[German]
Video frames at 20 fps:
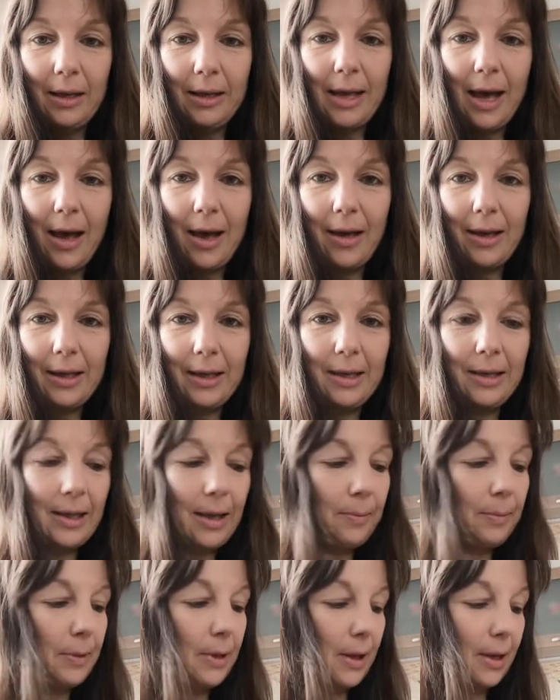Ja, ich
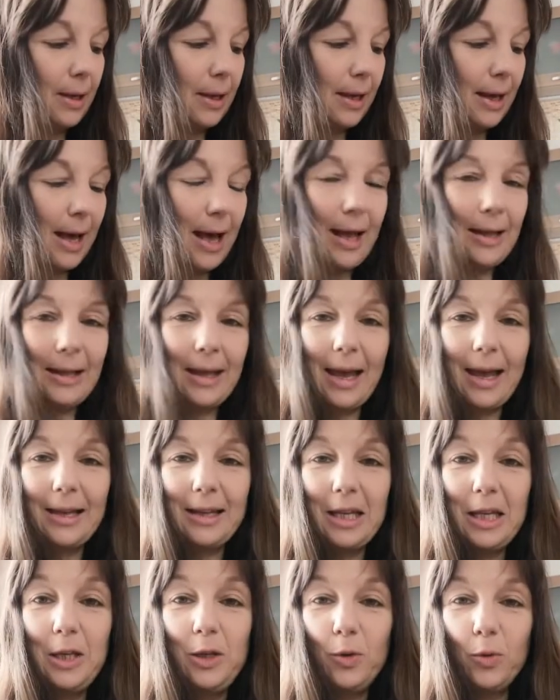nehme da gerade
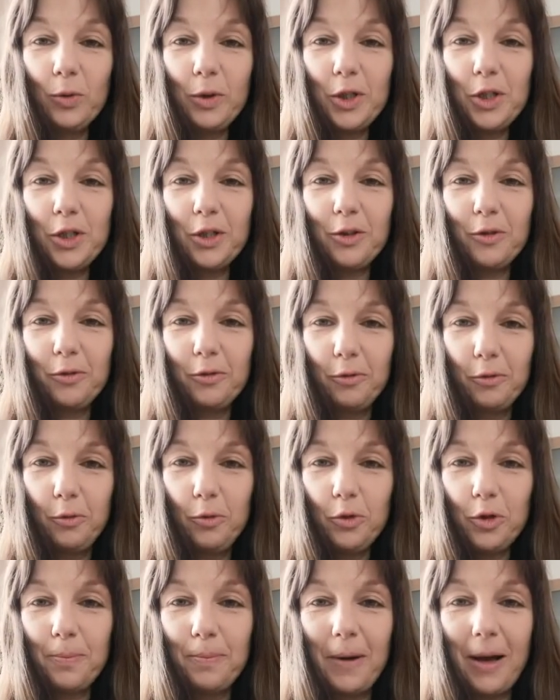ein ionisches
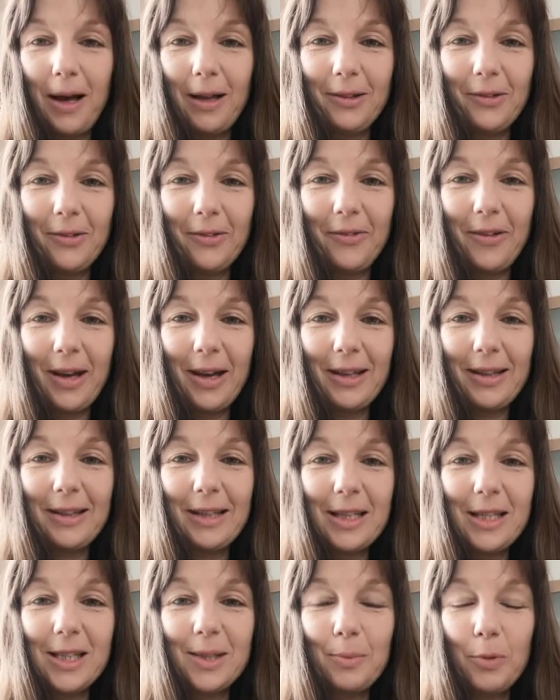Fußbad und
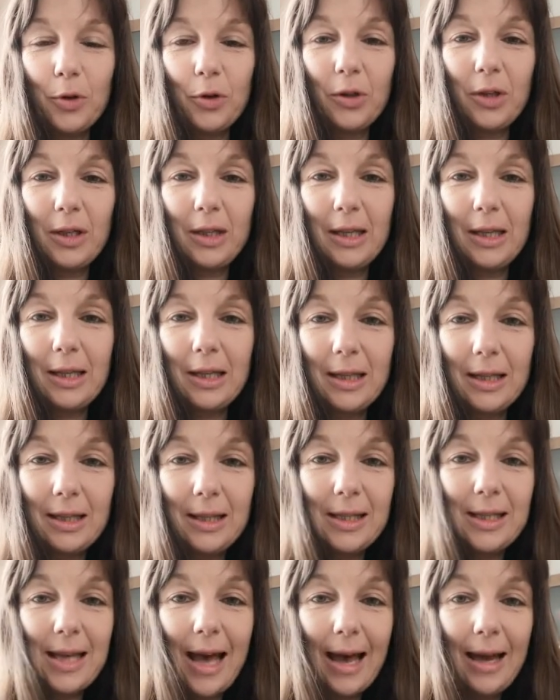währenddessen möchte ich die
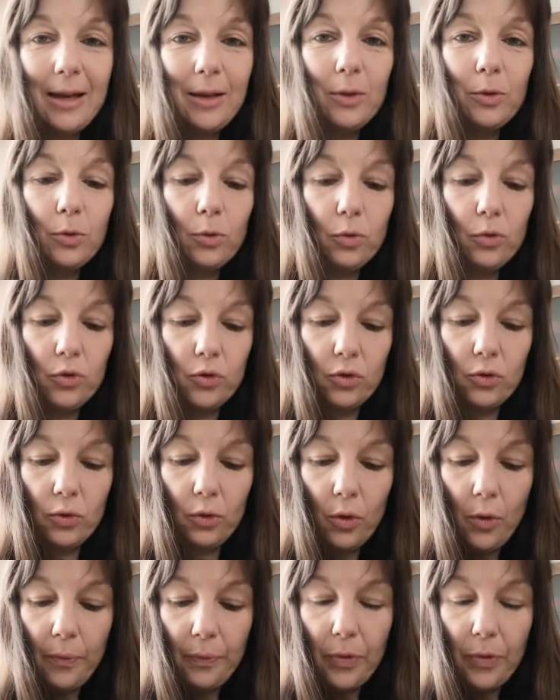Zeit nutzen